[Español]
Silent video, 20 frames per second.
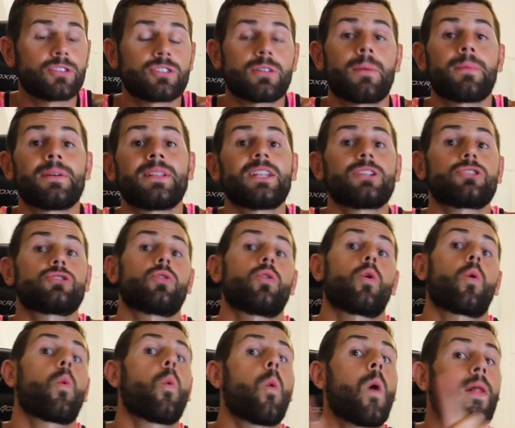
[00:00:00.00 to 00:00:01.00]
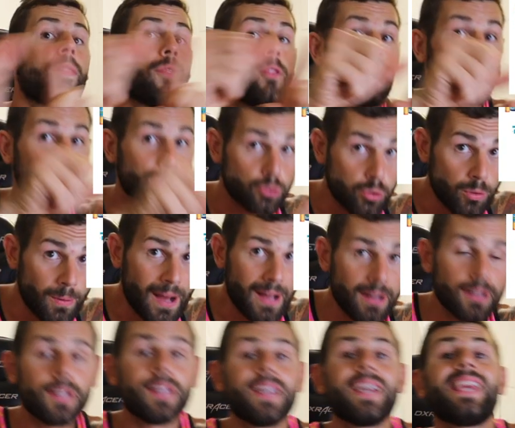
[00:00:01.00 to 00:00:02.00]
o sea, me meteré solo cuando me
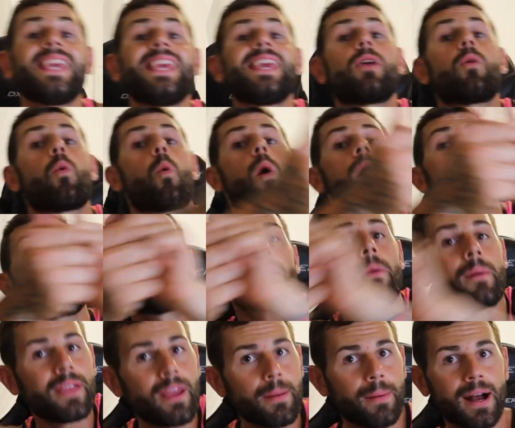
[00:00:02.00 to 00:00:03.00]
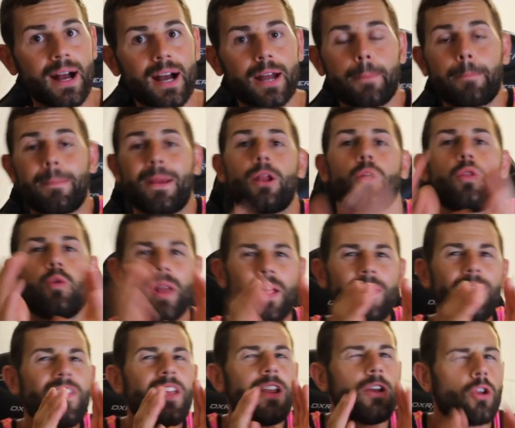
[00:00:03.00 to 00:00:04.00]
suba y cuando me vaya a bajar, pero
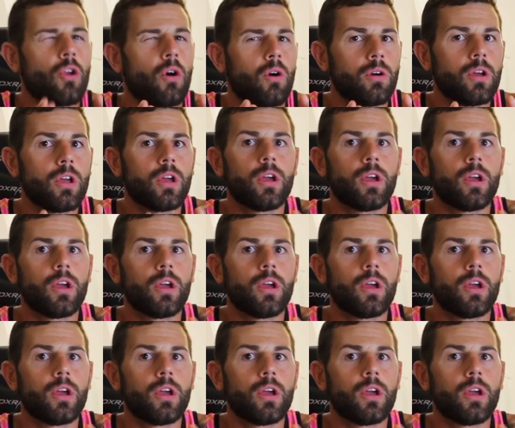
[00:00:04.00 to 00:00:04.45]
durante no,